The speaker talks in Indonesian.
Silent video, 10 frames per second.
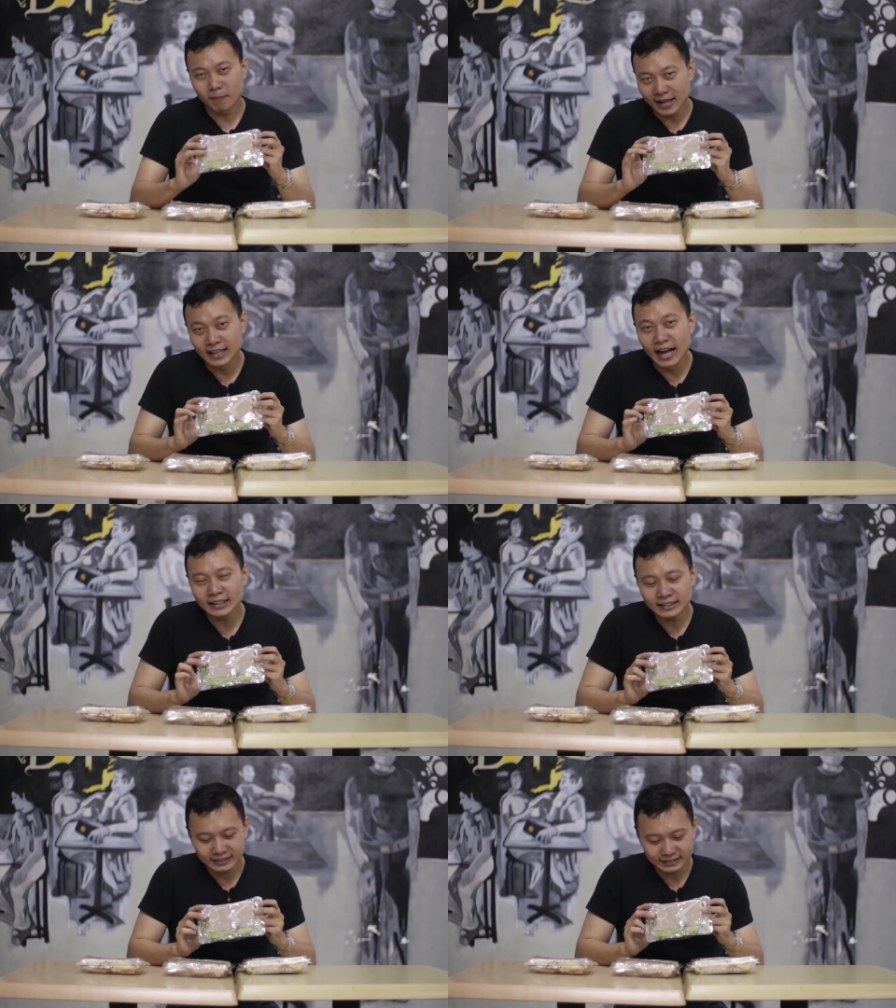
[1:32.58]

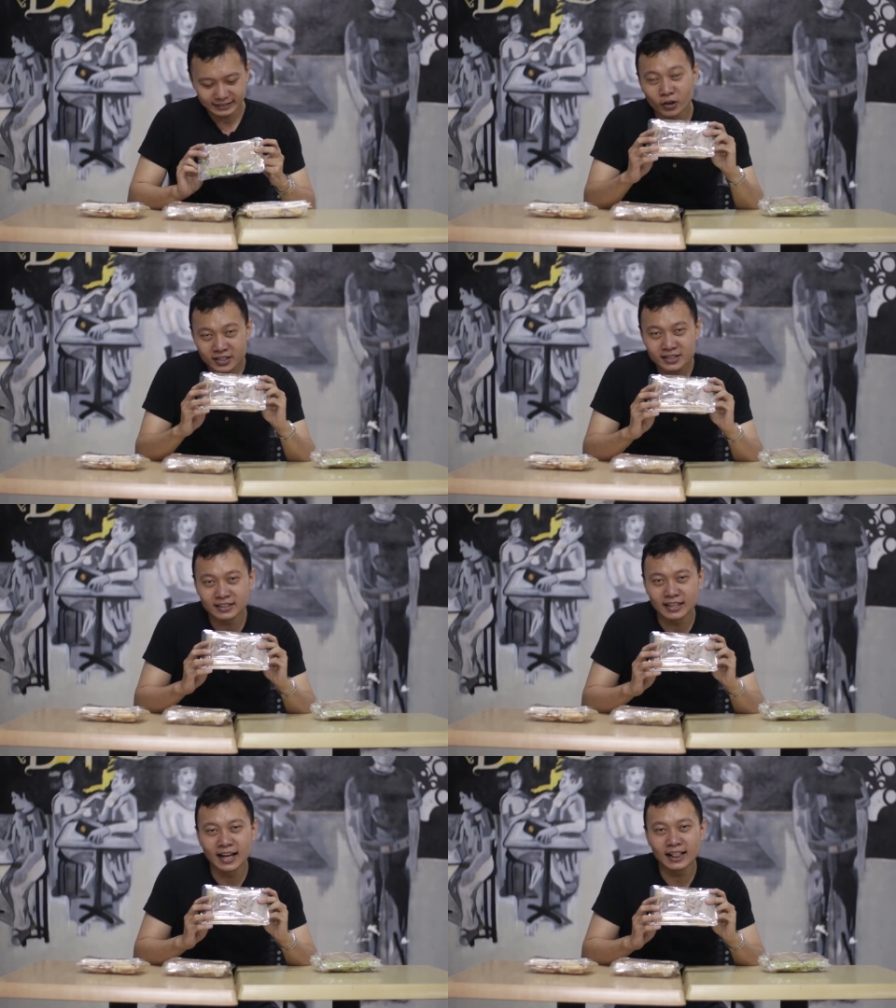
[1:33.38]
pandan,
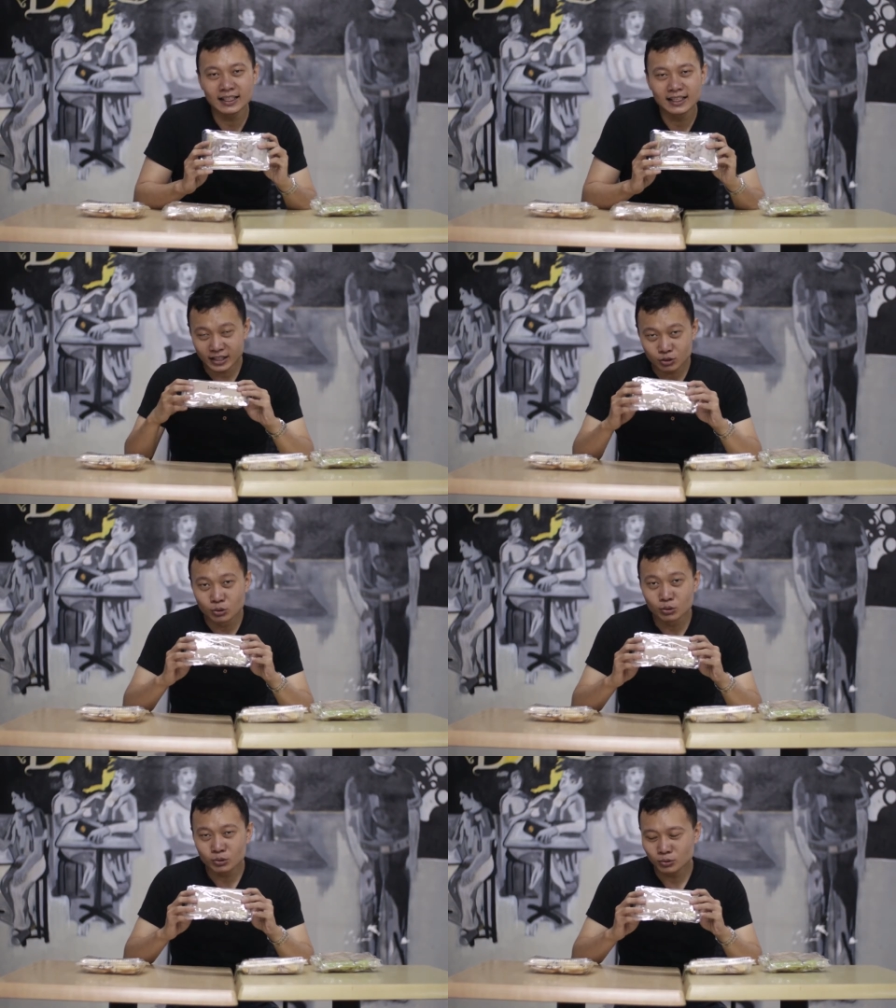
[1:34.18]
original,
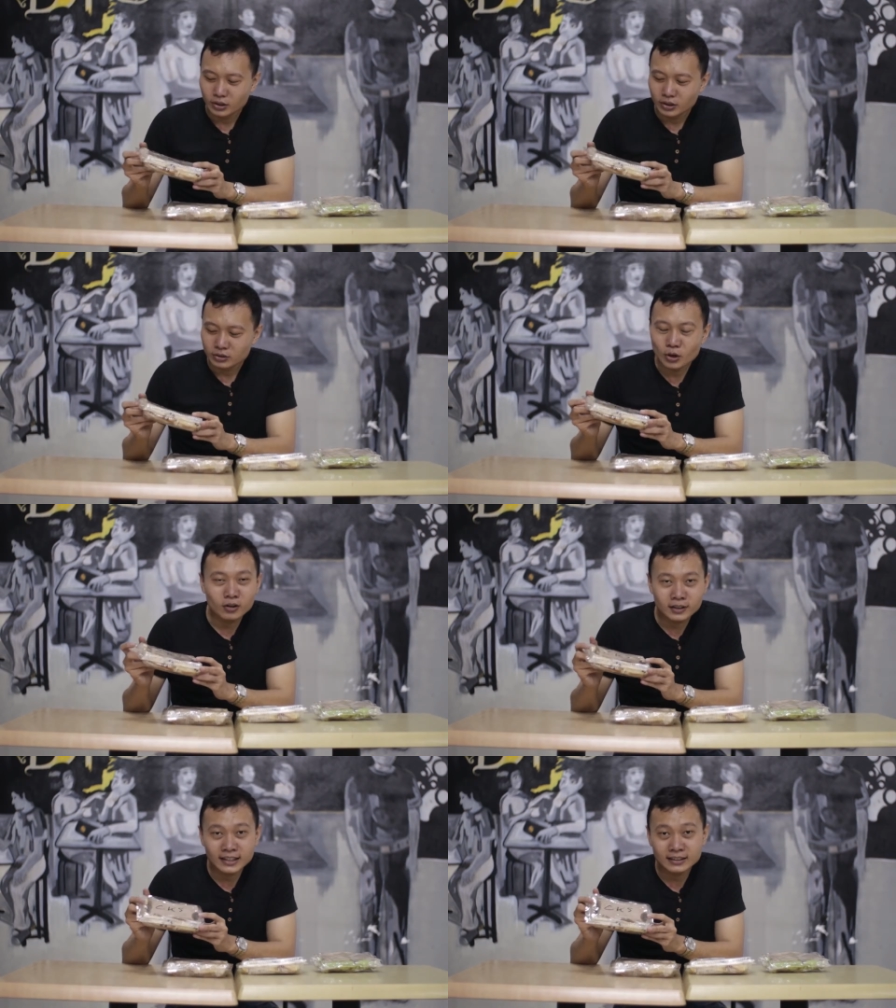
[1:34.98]
keju,
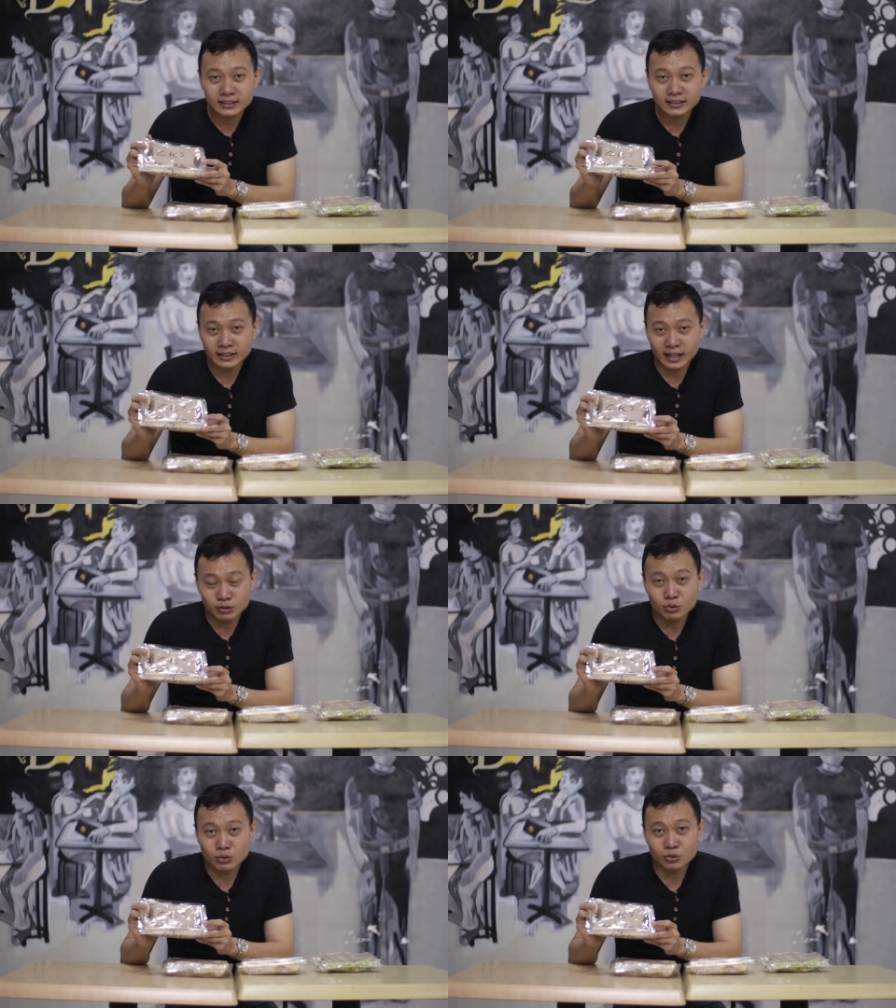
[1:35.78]
coklat,
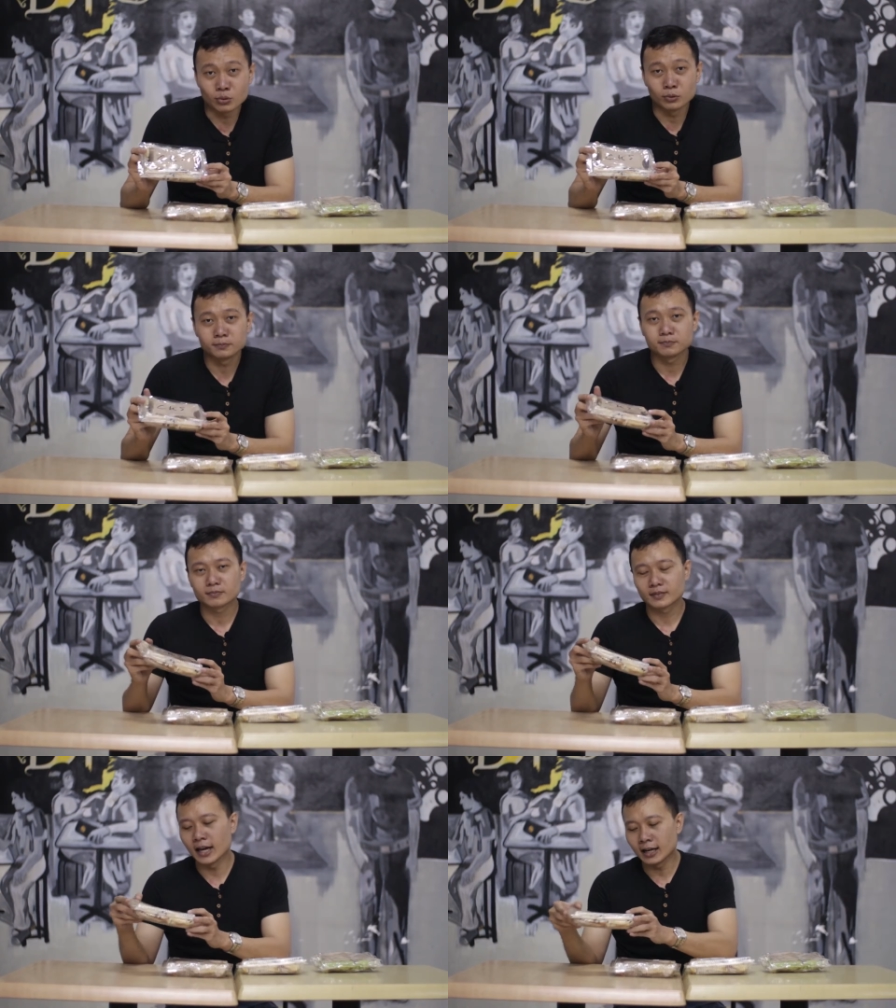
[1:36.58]
keju susu.
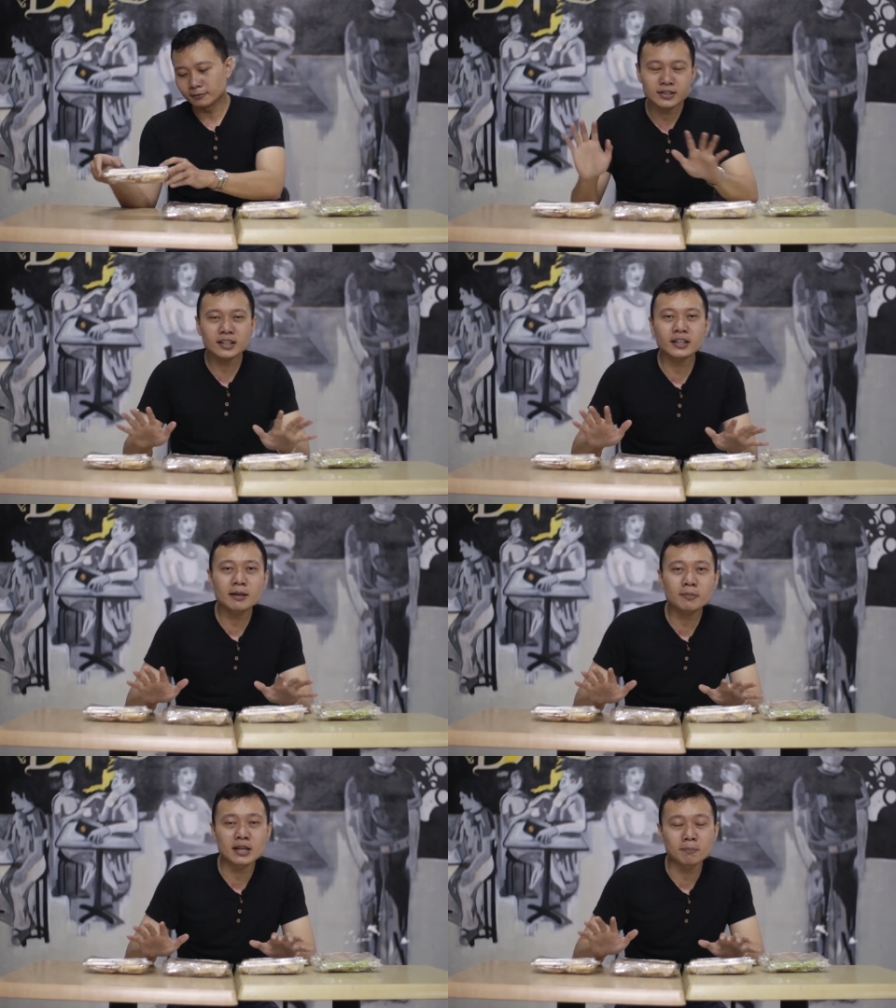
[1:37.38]
Nah, di sini
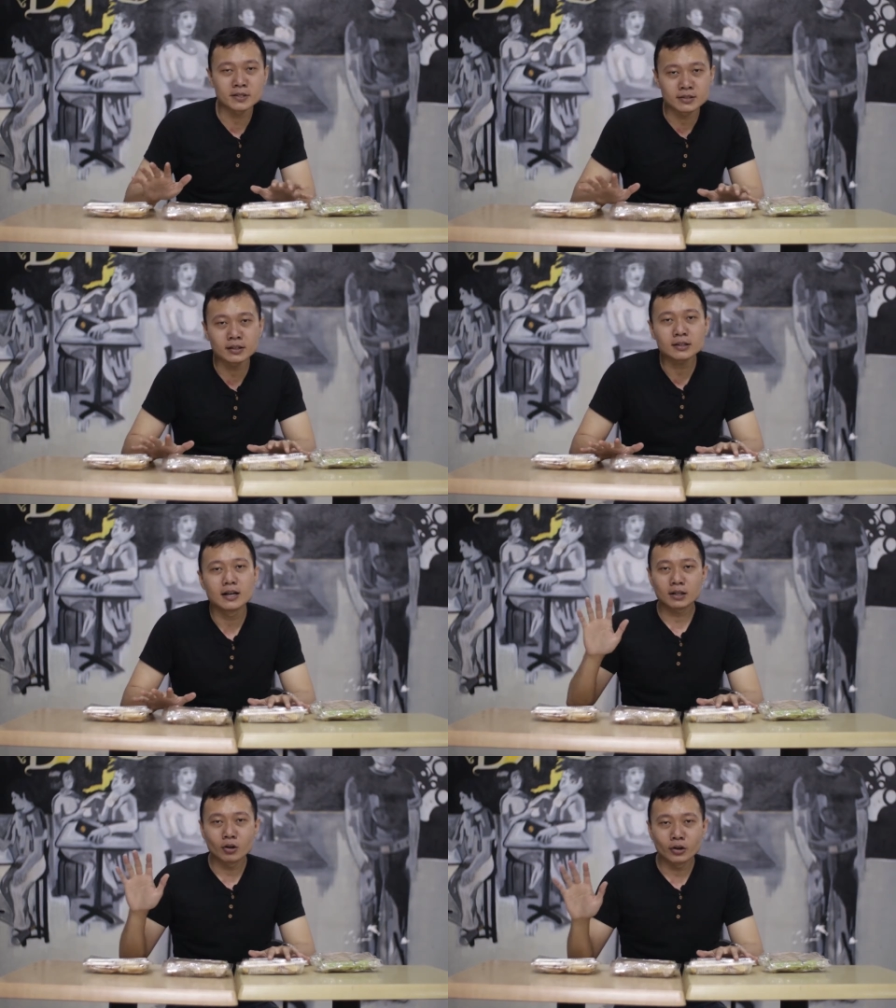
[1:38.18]
kita bisa pesen
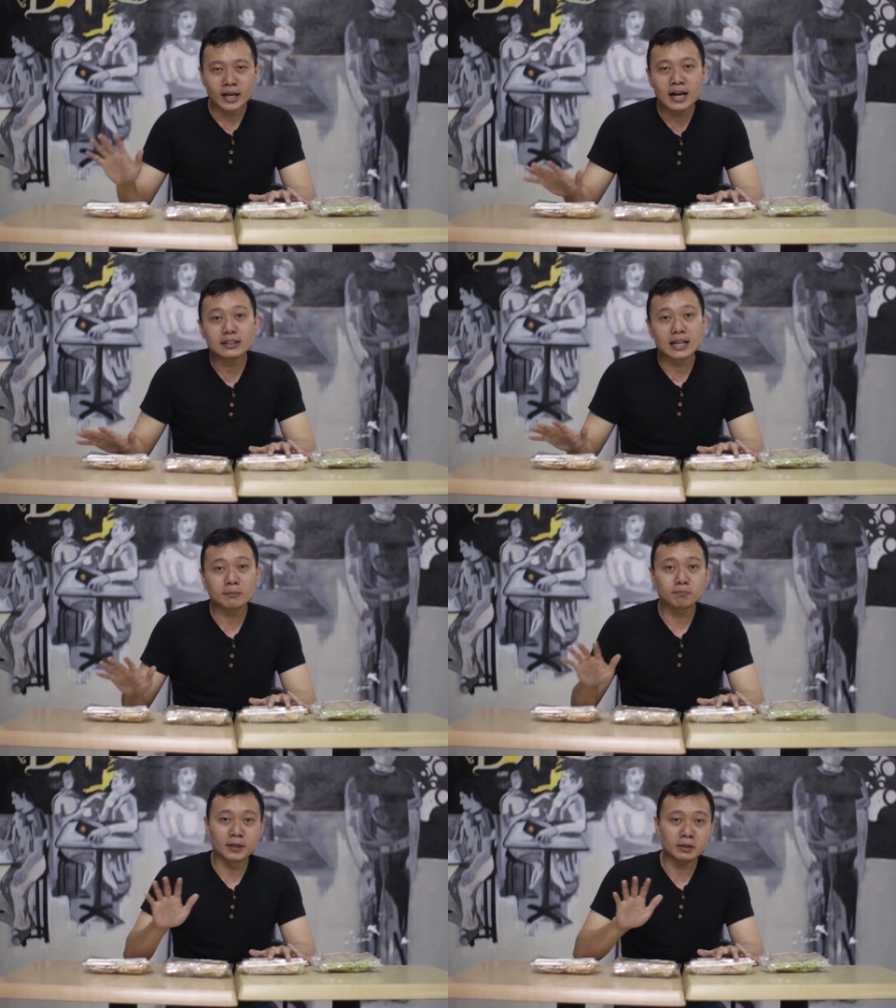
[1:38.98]
per loyang
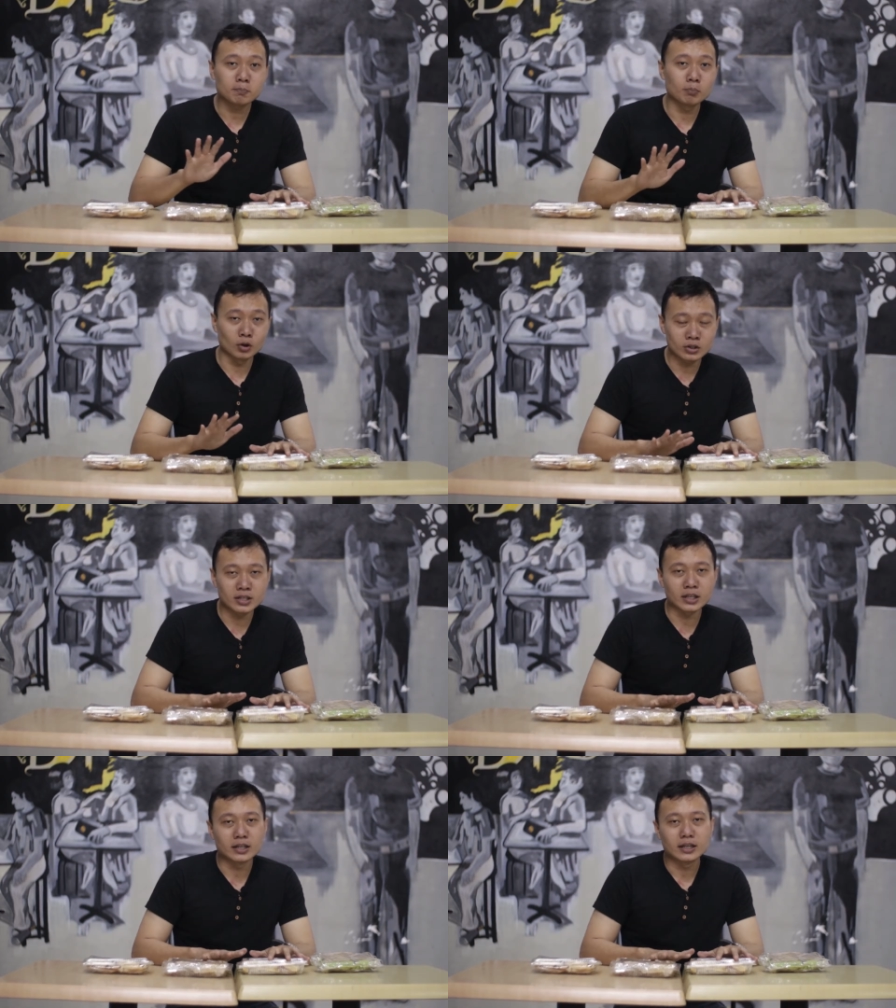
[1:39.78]
dan per
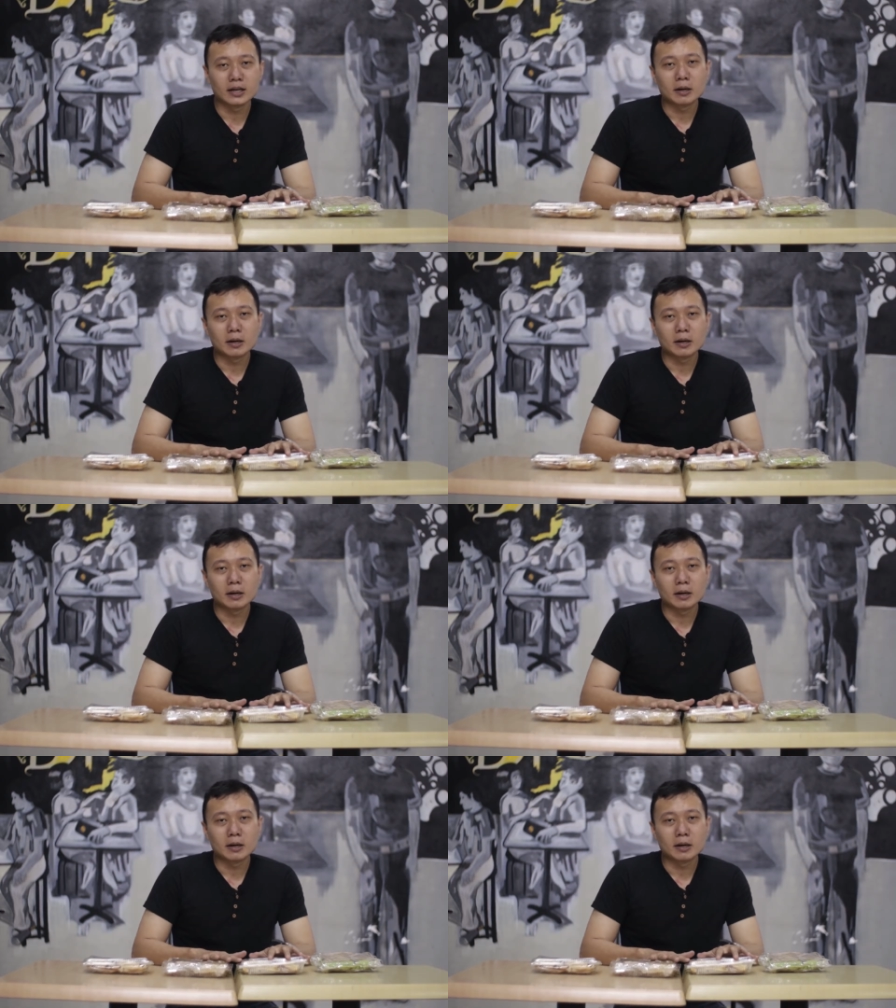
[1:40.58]
porsi.